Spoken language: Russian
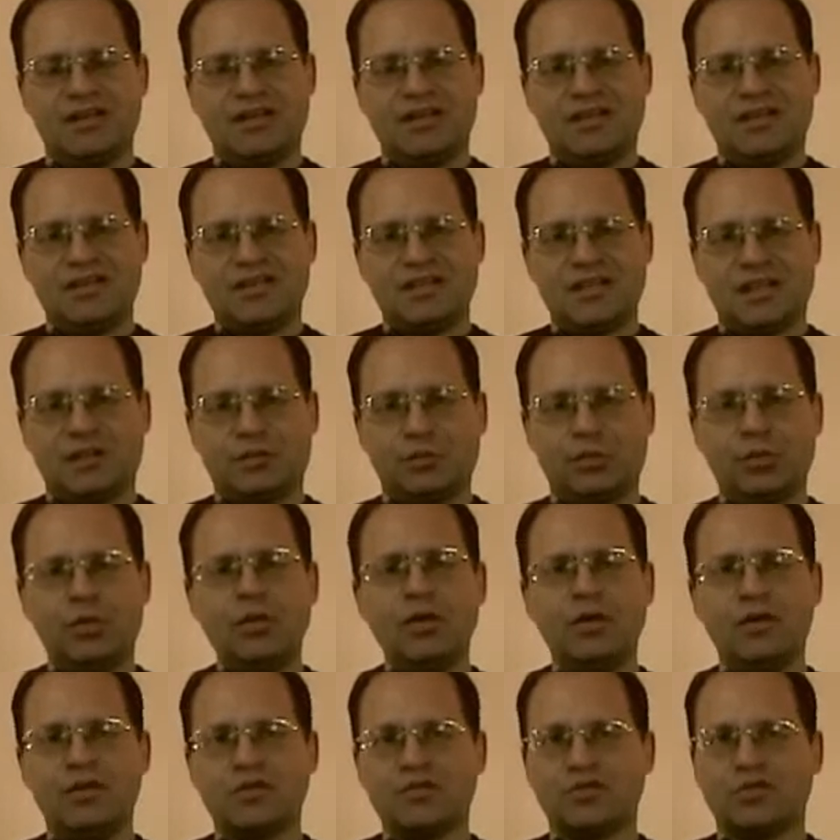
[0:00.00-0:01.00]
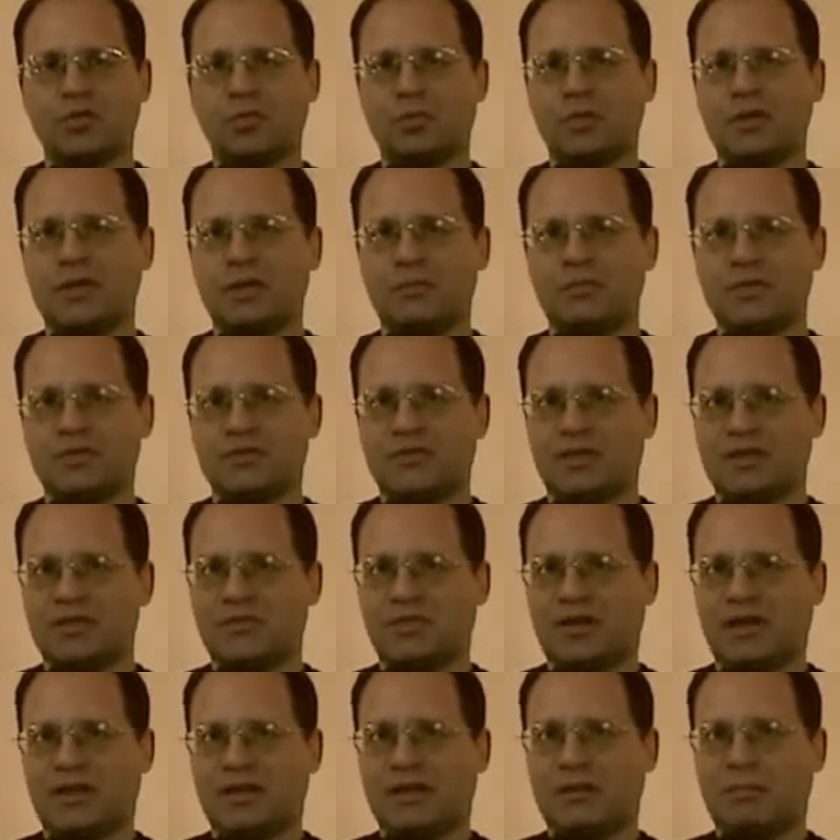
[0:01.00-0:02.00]
за то, что было
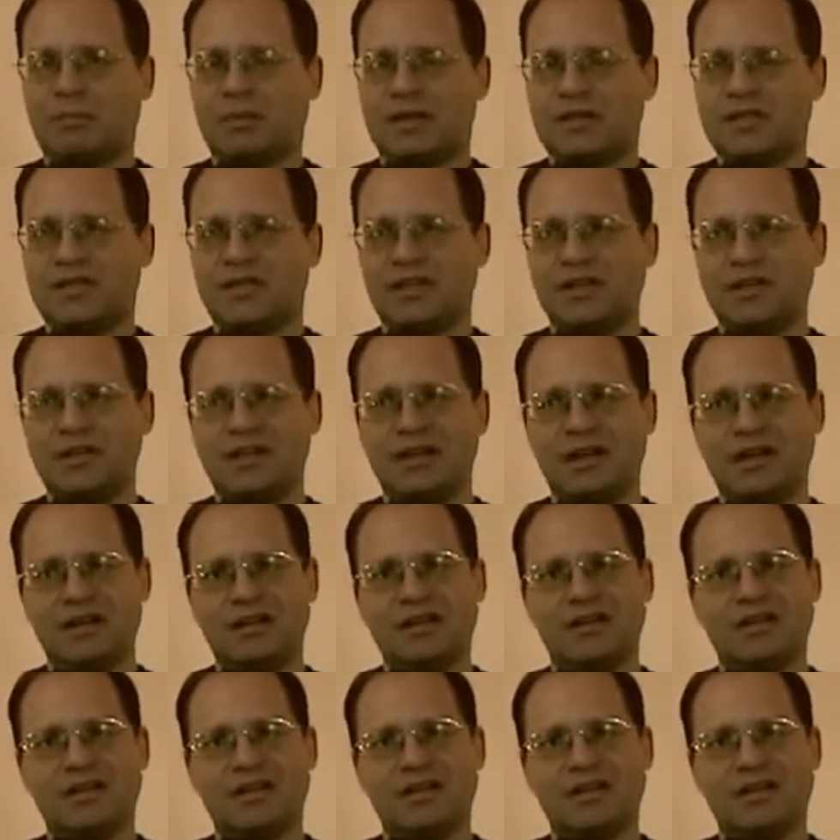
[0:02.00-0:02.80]
безвозвратно потеряно